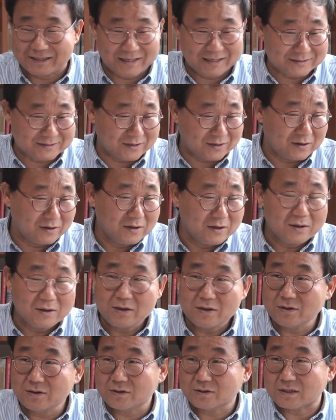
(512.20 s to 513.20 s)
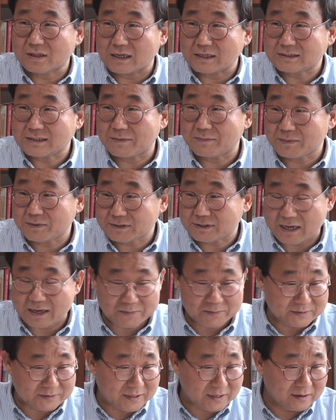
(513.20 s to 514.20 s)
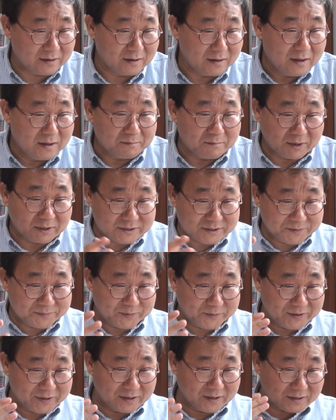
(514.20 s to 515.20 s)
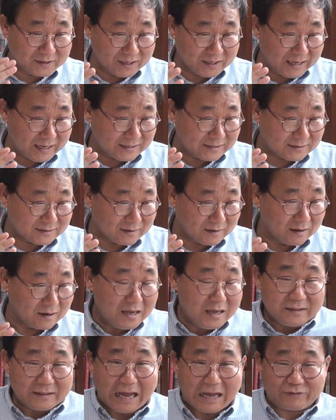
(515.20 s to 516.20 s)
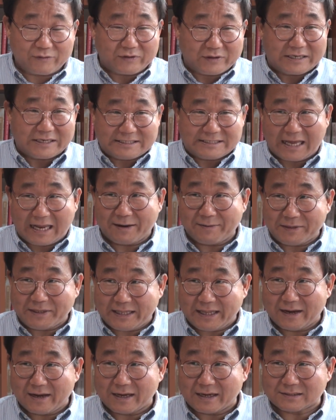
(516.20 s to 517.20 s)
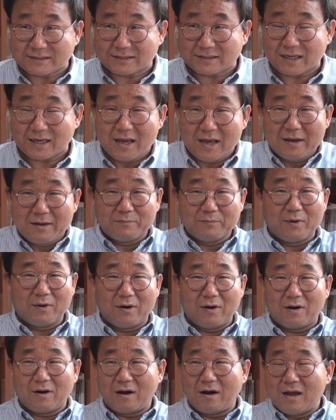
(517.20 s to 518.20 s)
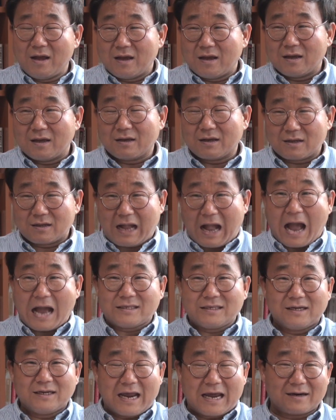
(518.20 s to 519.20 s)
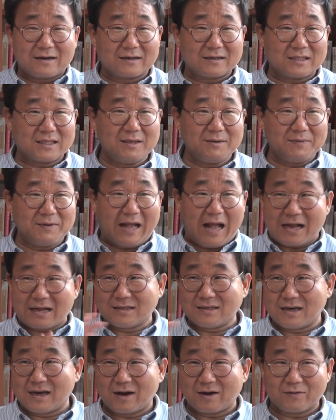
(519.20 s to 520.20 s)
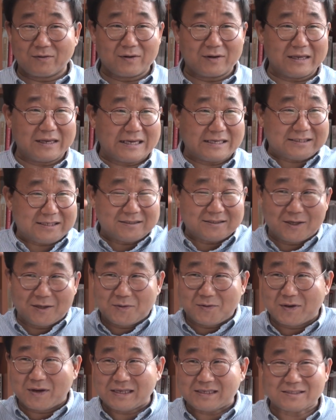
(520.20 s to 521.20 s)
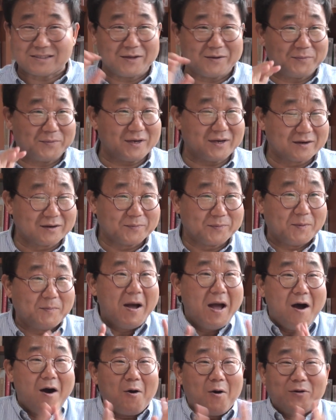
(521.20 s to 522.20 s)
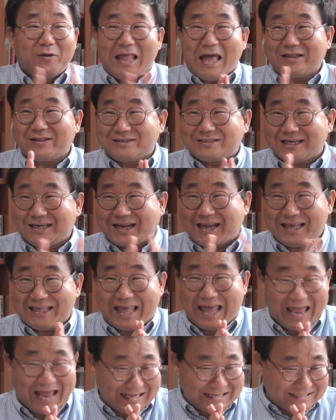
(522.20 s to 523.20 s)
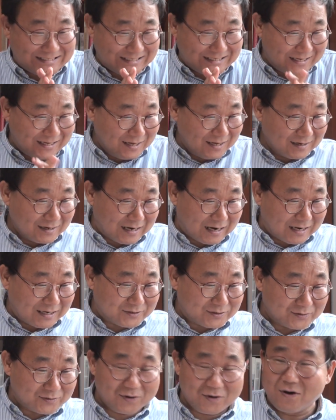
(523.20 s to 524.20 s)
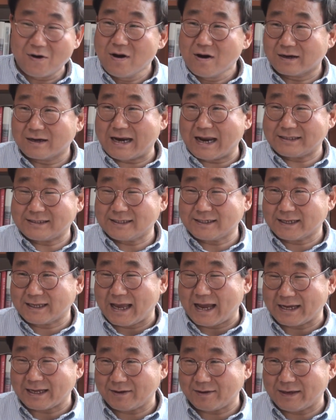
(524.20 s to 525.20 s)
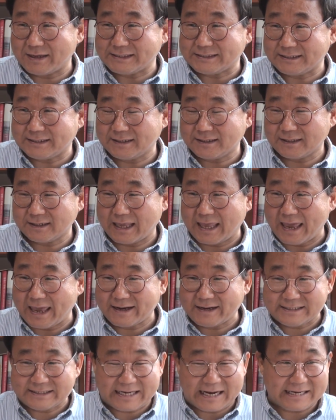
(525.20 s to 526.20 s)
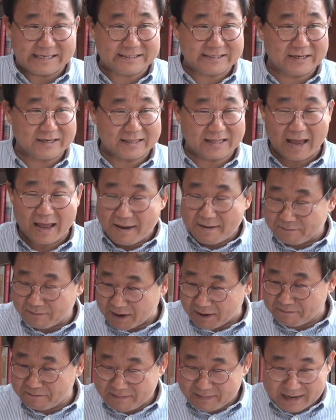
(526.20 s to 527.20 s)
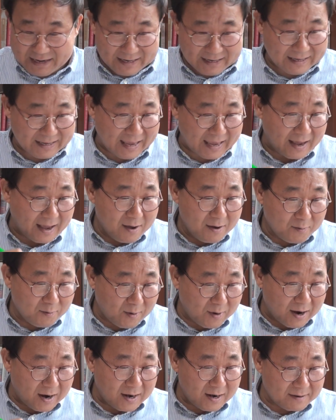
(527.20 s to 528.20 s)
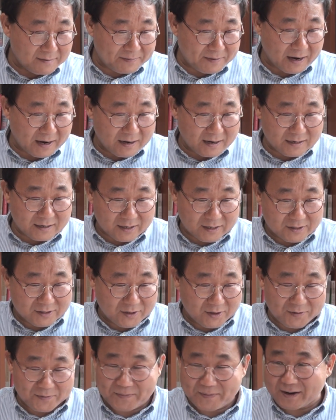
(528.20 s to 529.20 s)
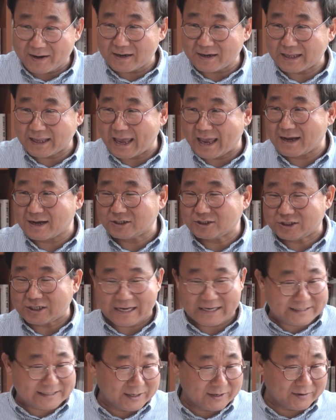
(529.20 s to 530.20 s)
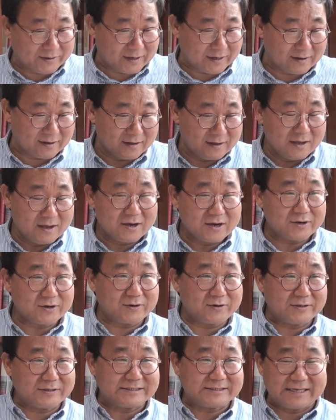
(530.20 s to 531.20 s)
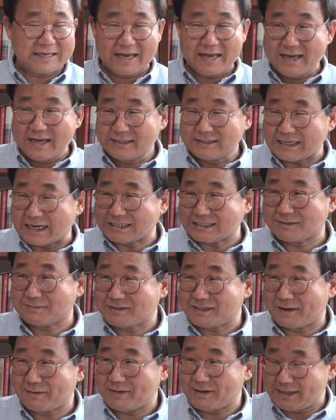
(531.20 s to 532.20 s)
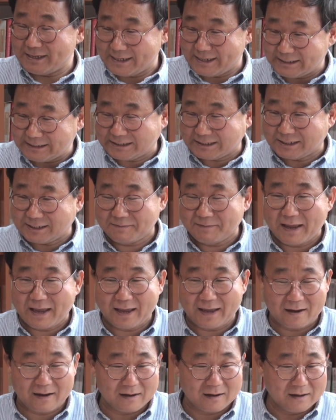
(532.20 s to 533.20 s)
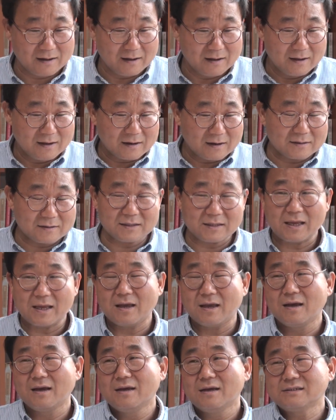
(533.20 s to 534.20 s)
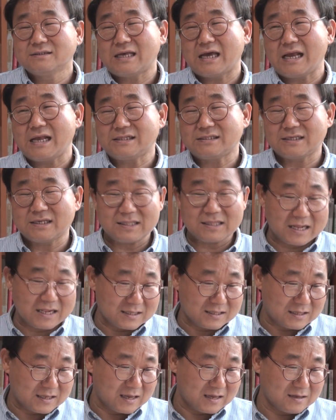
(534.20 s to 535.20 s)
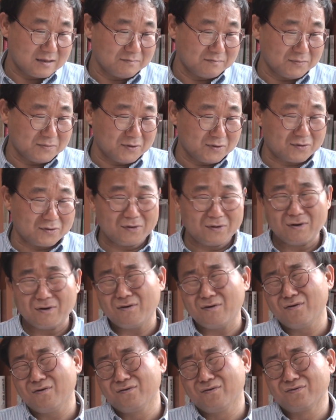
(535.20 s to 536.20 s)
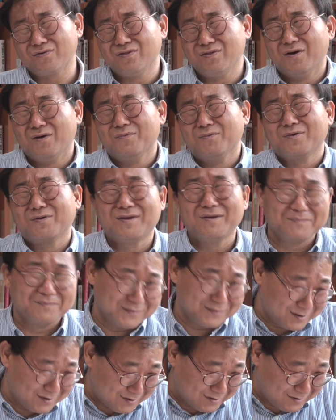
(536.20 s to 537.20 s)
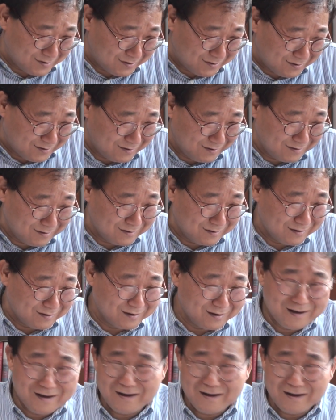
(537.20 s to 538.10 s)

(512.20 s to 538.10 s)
잘 됐어요. 이거 다시 한번 잘 보세요. 멋져 보이는 어떤 게 있어. 나도 그런 사람이 돼야지. 뭐 강연하는 거 TV 강연하고 이래서 성공했어요. 뭐 이런 거 보면 어 나도 저렇게 돼야지. 그래가지고 그래 저렇게 하기 위해서는 계획을 잘 세워야 돼. 면밀한 계획, 월, 별, 연도별 계획을 쫙 세워요. 그리고 이제 작심삼일 열심히 해요. 근데 4일째 될 때 힘들어. 오, 너무 힘들어.